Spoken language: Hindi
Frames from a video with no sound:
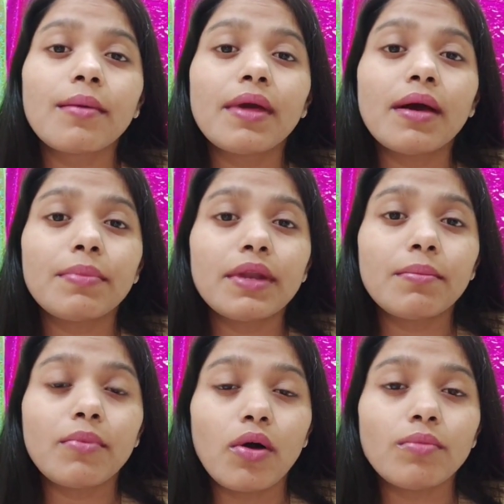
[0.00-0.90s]
मैं अपनी
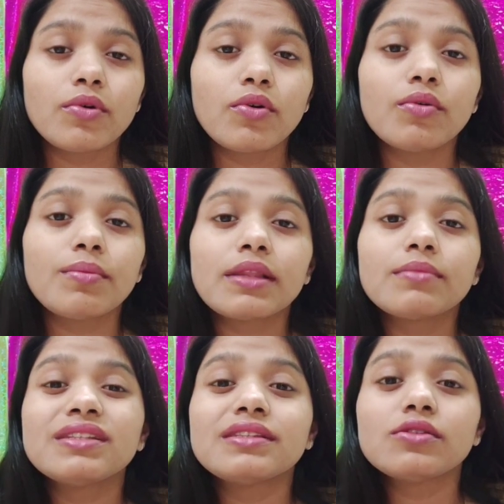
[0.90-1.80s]
मॉम को
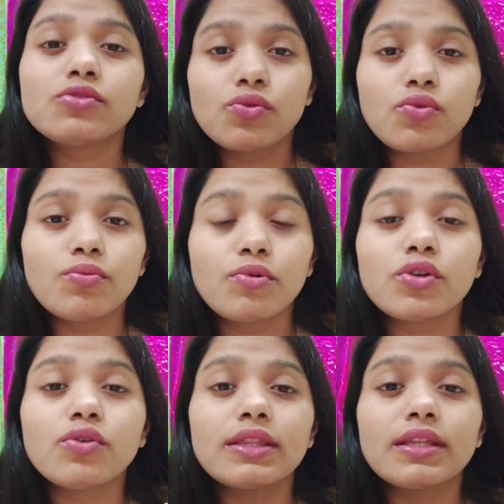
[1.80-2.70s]
मतलब इतना झूठ बोल
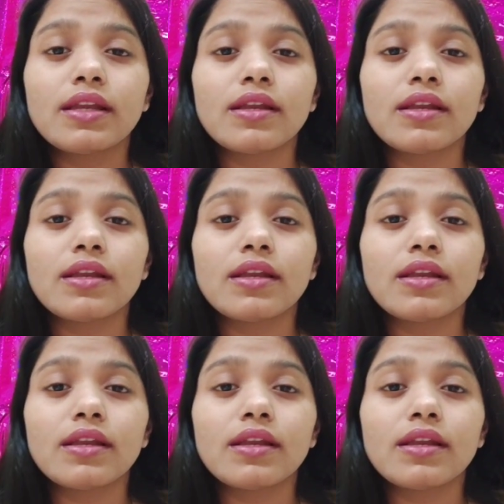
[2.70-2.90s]
रही हूँ अंधेर